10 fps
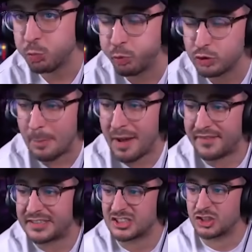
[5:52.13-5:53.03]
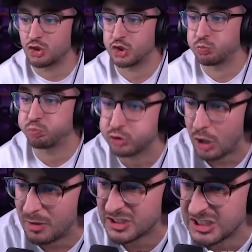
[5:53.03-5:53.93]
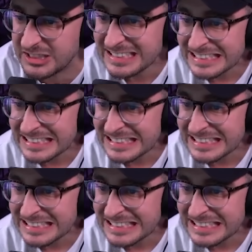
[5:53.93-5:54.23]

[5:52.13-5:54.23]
puta madre, cagón su puta madre.